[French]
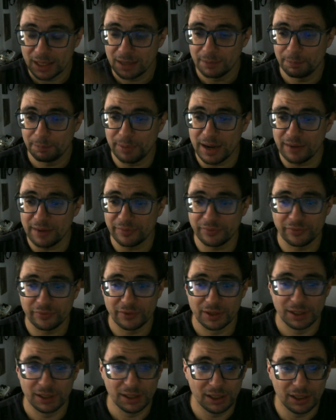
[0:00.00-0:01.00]
paf,
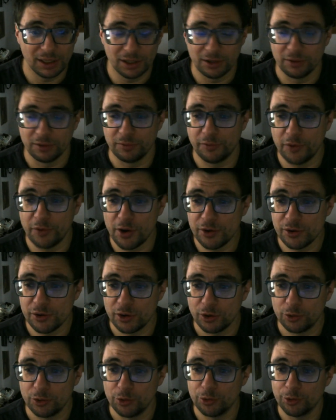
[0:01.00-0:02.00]
veuille
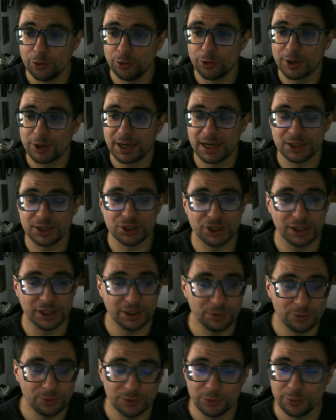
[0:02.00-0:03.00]
le, clasher,
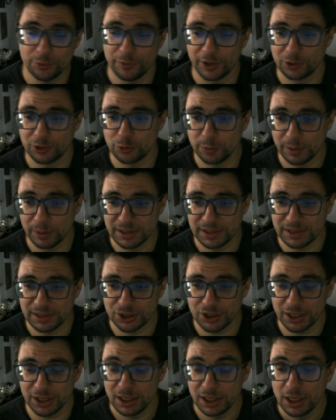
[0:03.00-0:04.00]
lui, faire supprimer sa
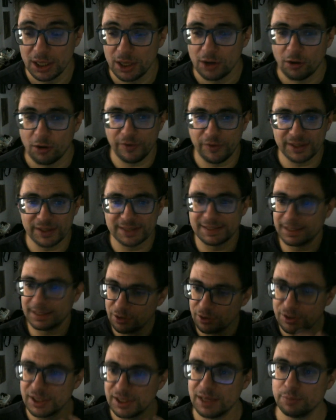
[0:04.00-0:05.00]
chaîne, en fait ça
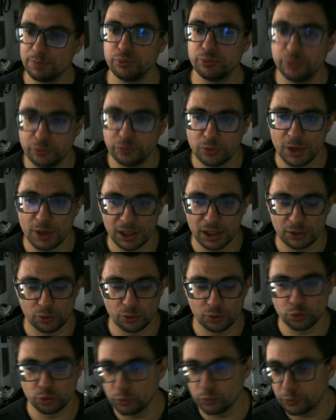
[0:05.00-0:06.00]
donne des pouvoirs que je
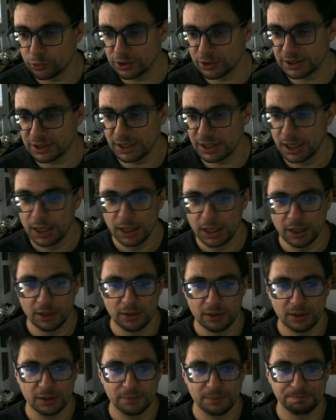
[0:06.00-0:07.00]
trouve que c'est
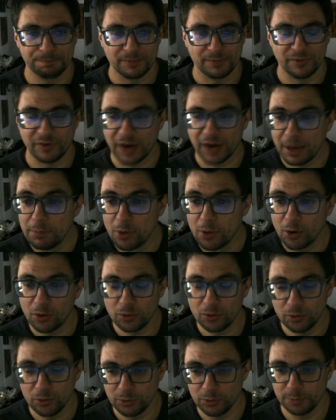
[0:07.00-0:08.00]
vraiment...
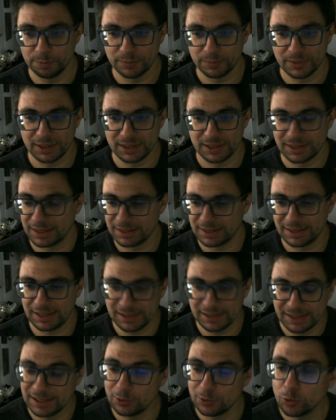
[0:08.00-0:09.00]
Euh,
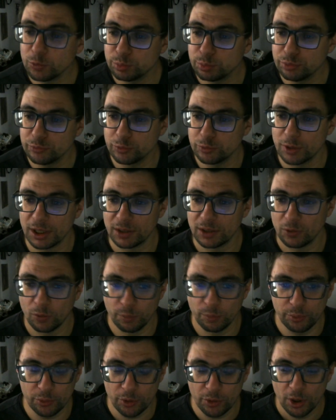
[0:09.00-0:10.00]
c'est trop de pouvoir. On
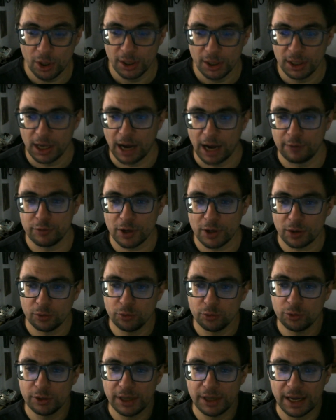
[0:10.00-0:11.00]
peut avoir
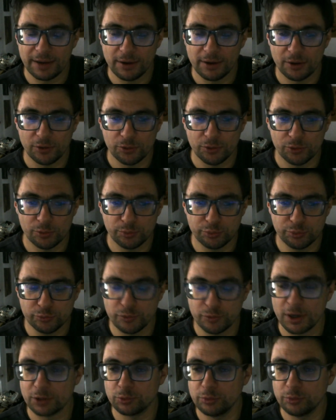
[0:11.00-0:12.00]
le,
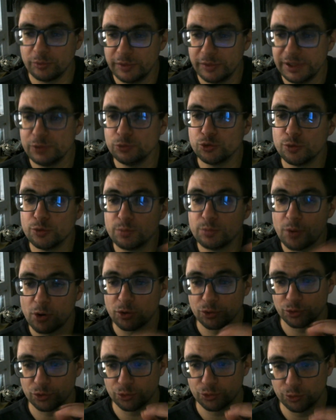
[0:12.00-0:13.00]
pouvoir de vie ou de mort
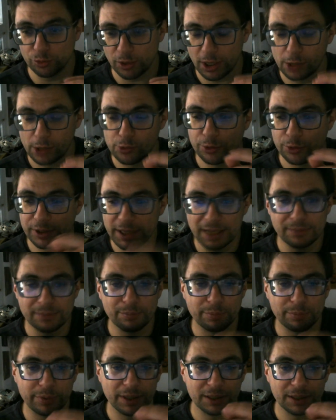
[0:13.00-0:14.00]
sur le
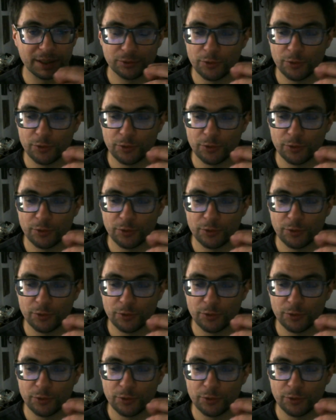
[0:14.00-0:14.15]
gagne-pain de